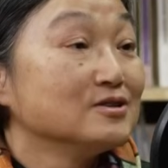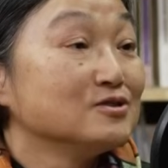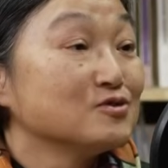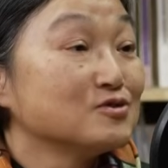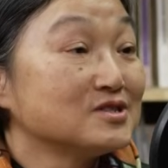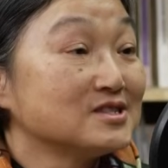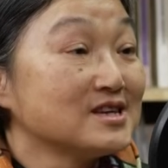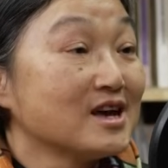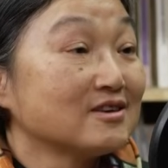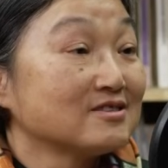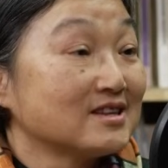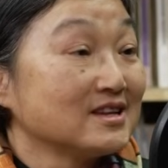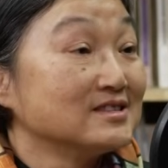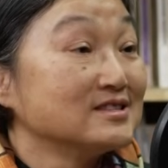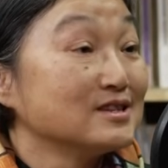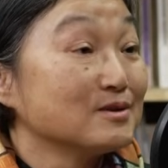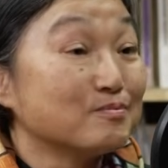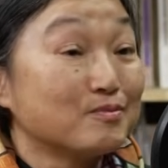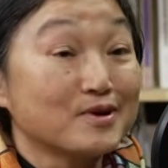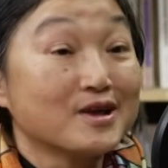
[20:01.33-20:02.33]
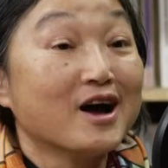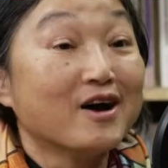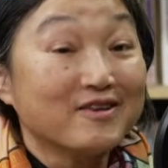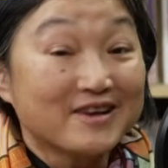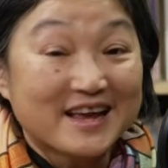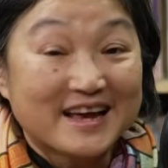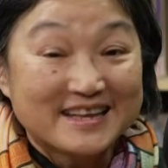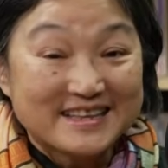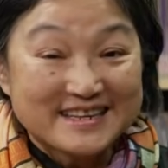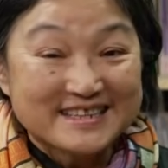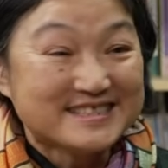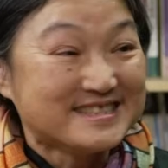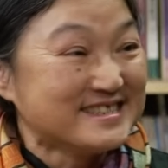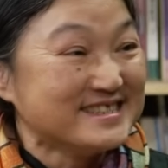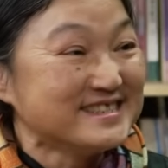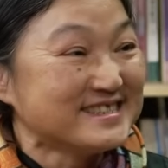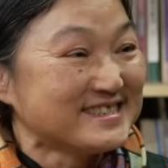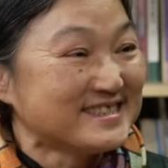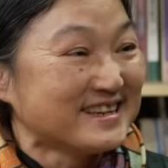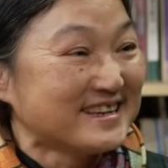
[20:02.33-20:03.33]
就是要顶着不要脸的
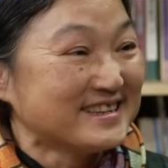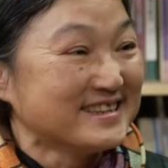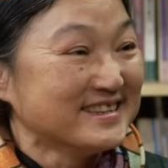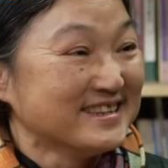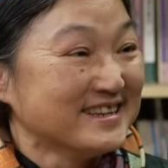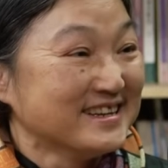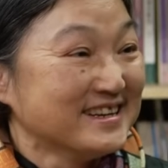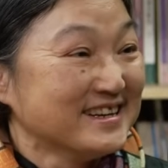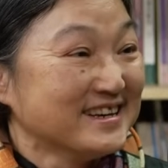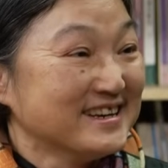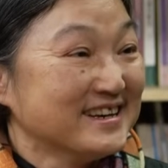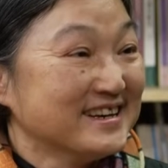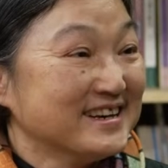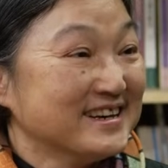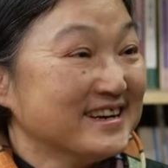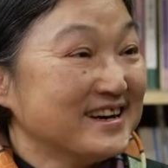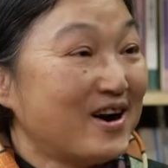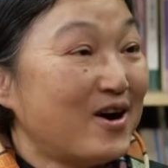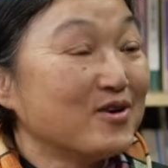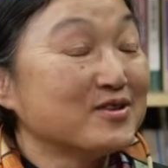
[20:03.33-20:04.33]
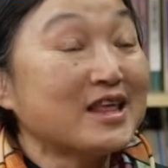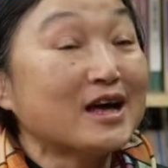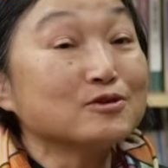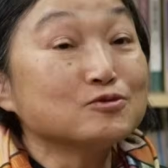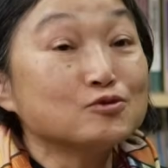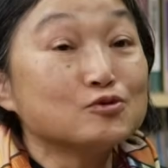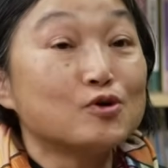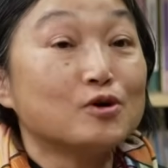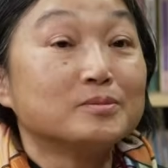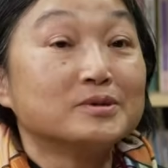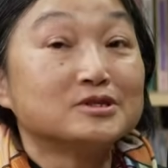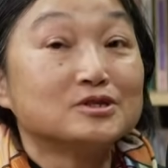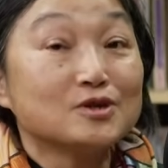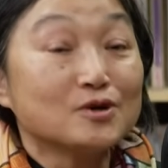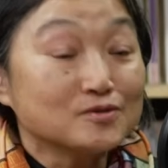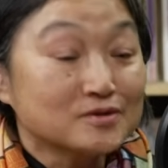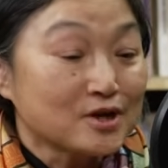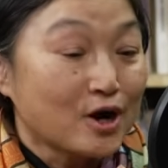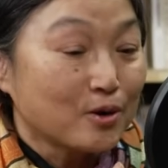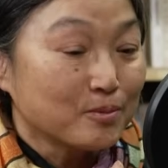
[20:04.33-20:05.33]
精神。好，当初我们
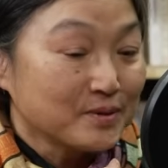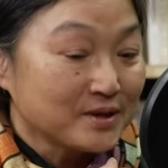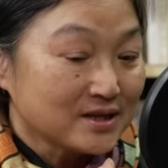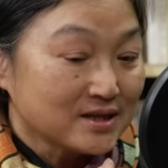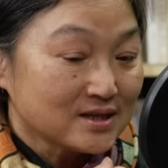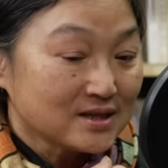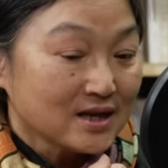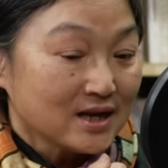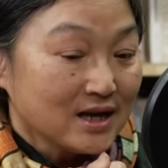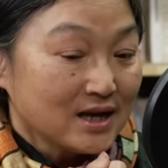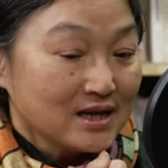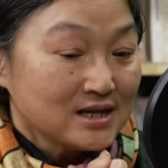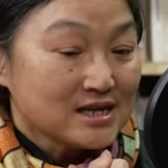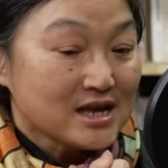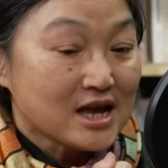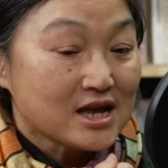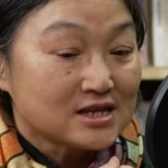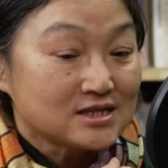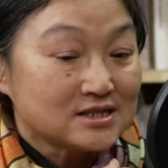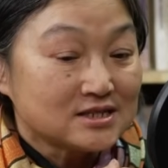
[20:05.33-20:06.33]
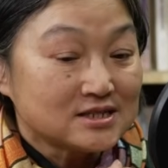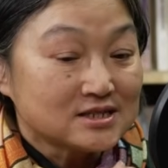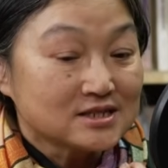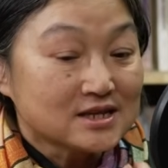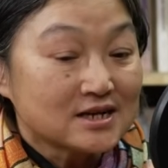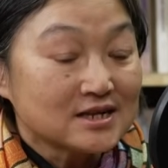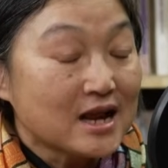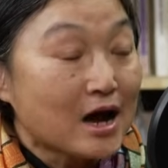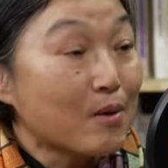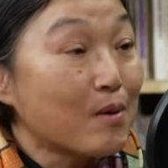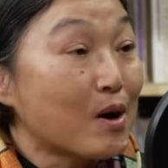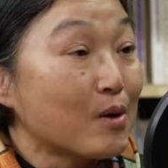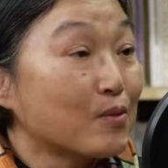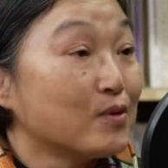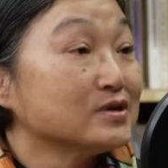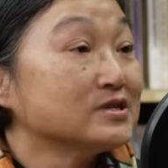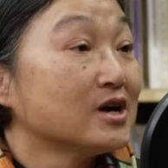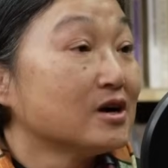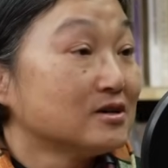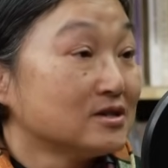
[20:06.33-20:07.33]
种草坪也是跟南华
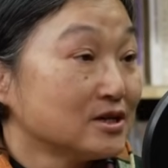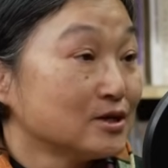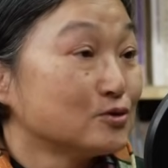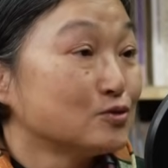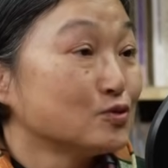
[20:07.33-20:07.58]
国小合